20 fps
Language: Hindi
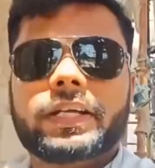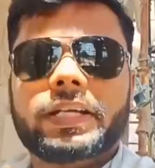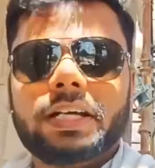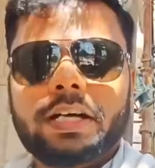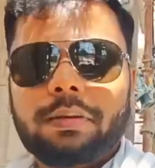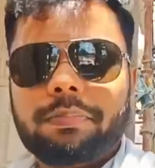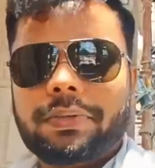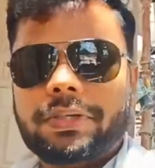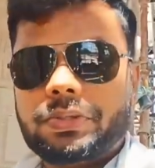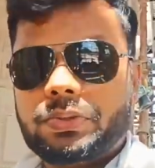और
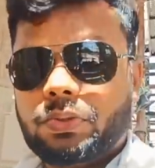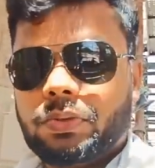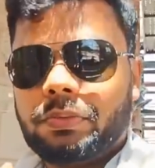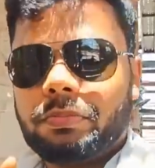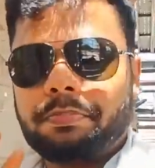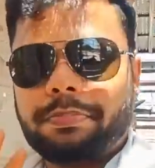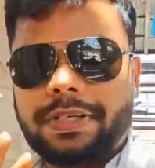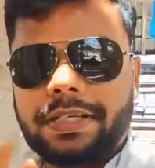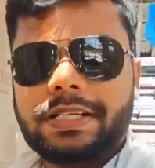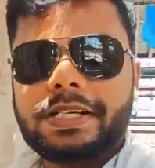यहाँ पर जो
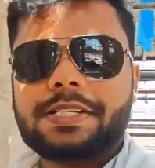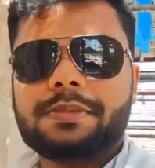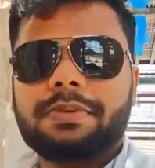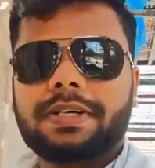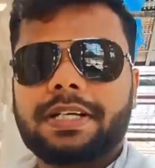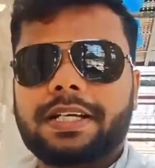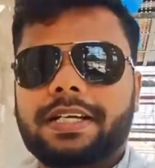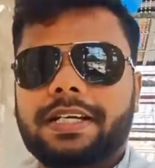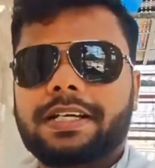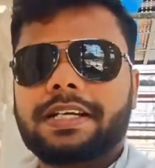पिलर्स
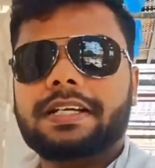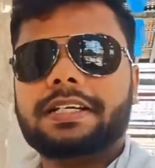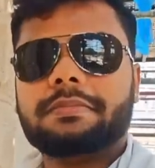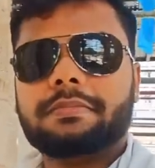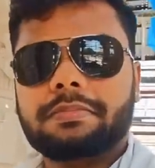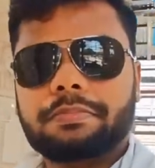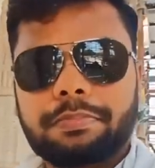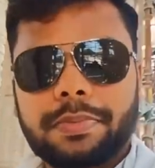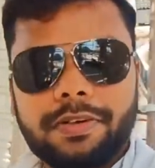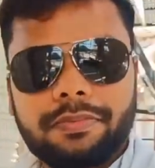बने हैं
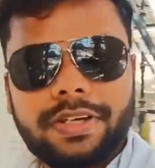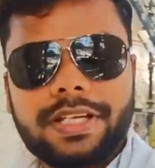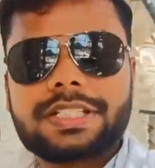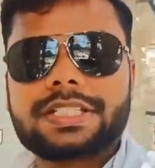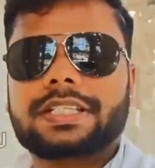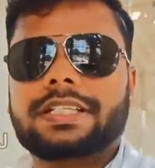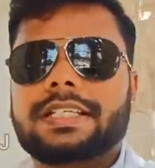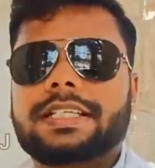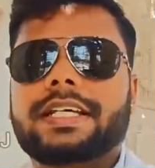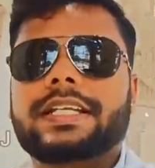
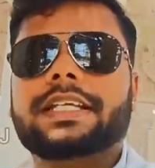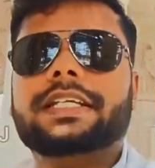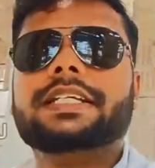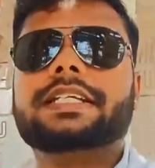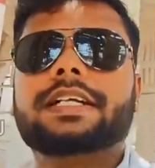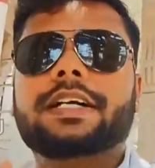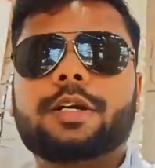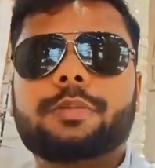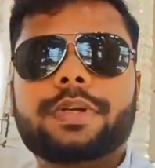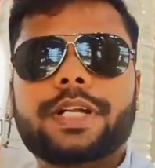प्रवेश के यानी कि
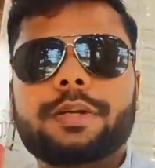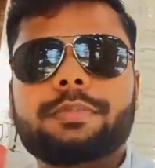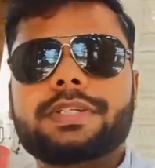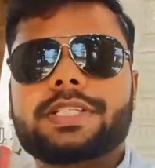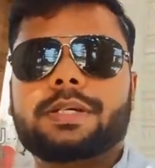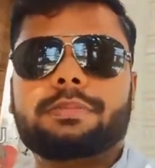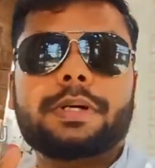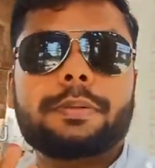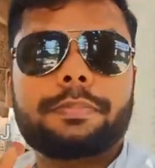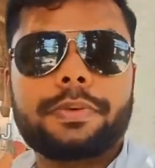गर्भगृह में
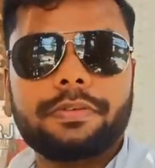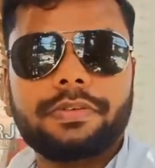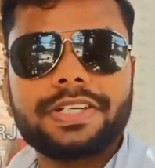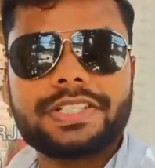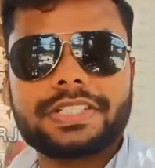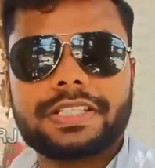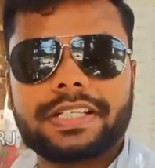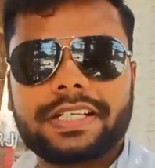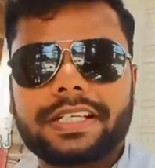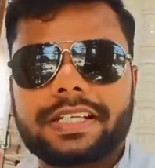जब आप
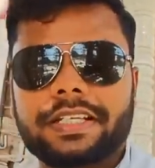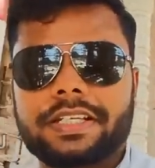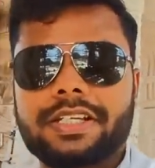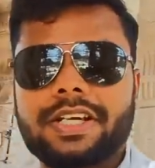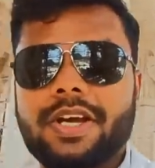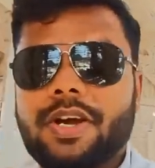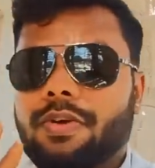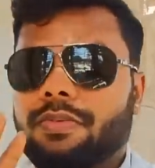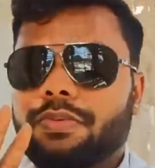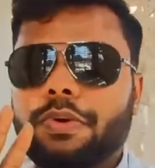प्रवेश करेंगे
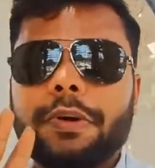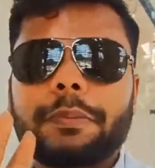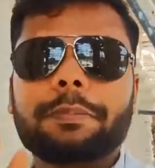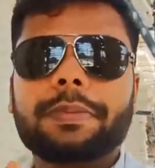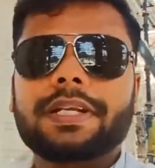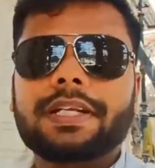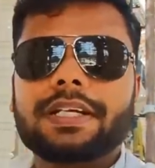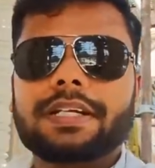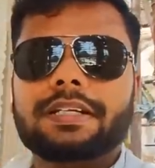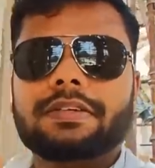वो
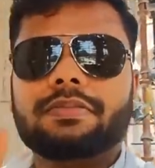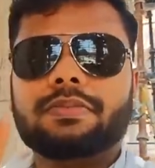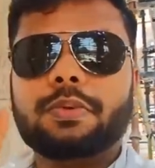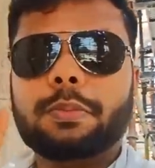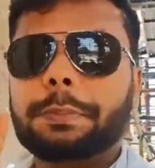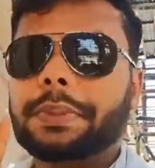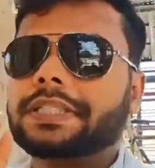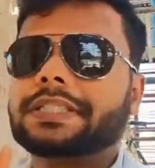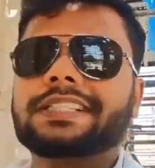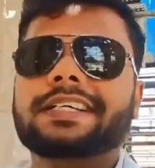पिलर
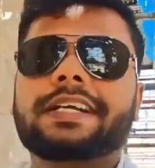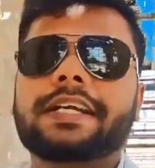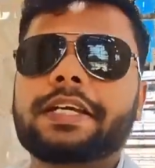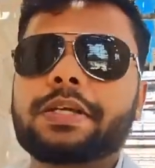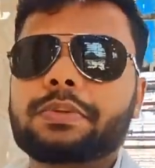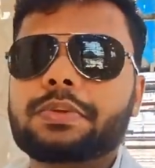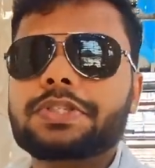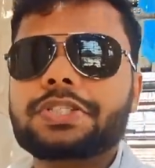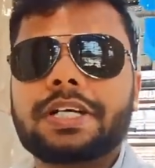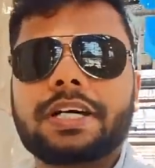वो पत्थर
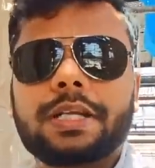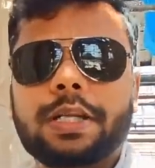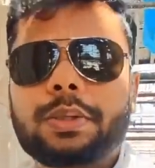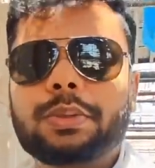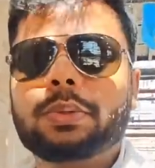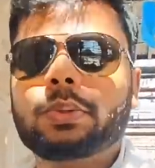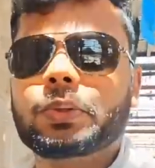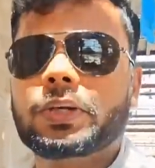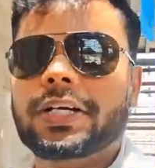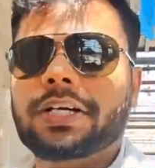ही कुछ
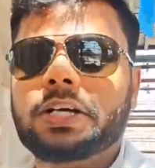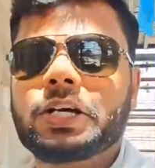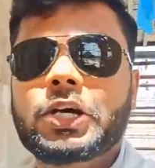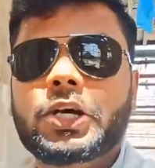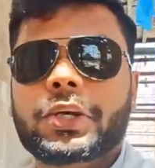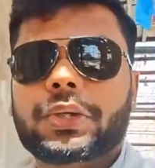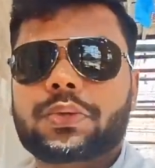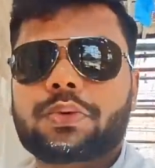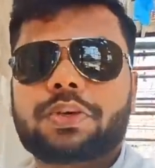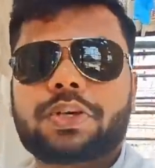अलग होगा
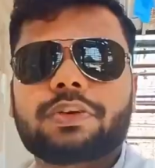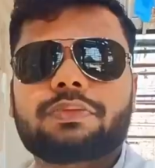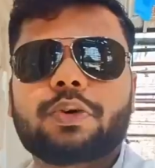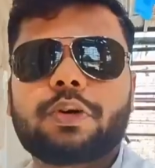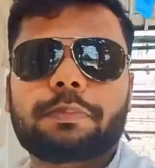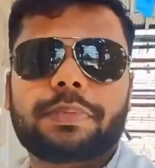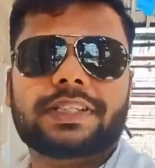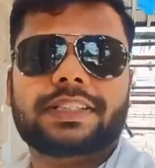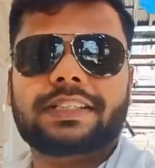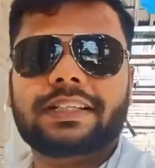क्योंकि
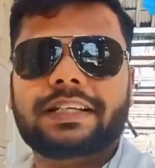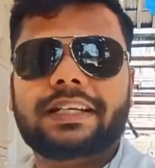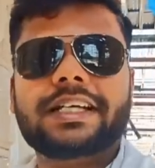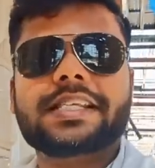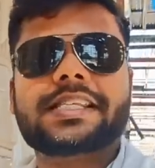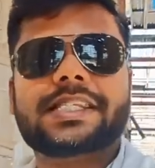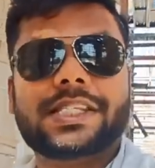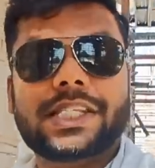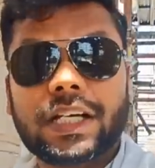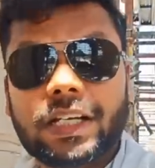वो पत्थर
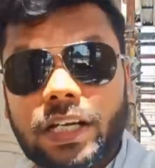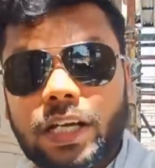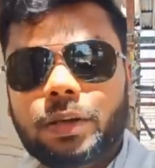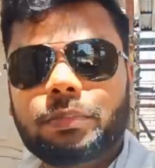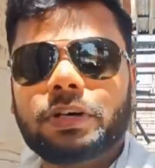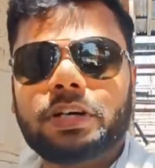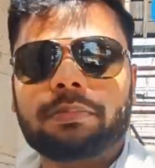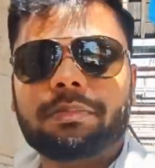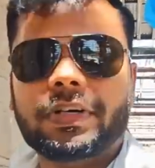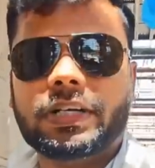है संगे
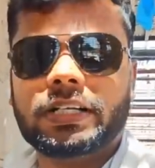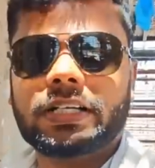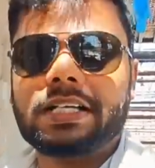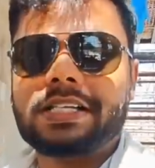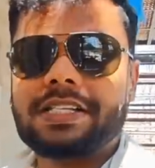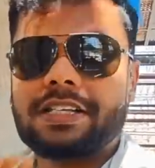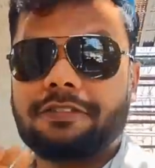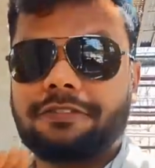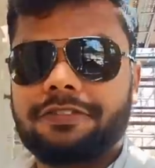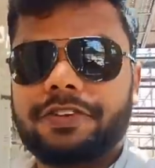मरमर
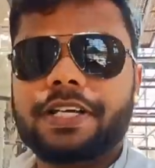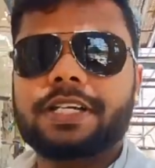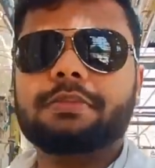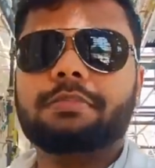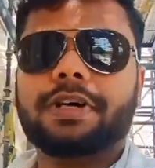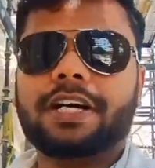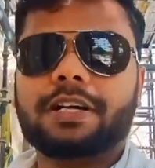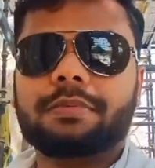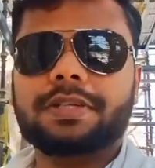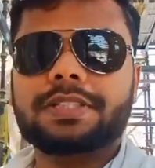का सफ़ेद
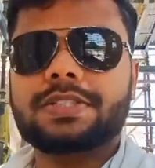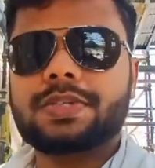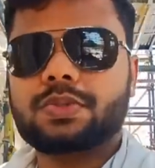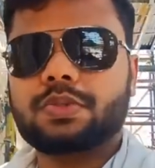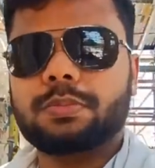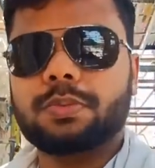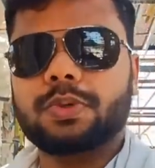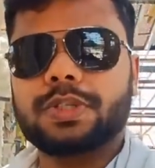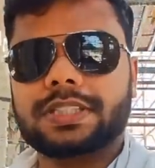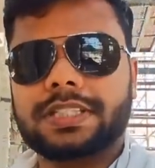मार्बल
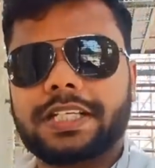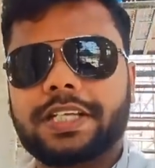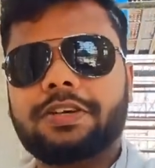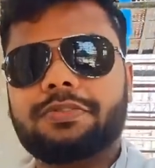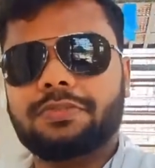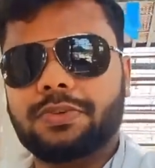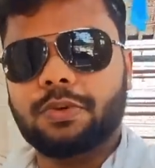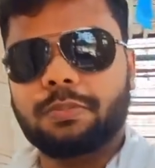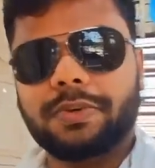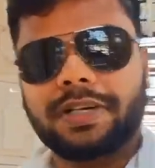जिसको बोलते
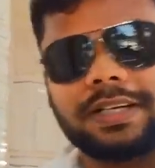हैं वो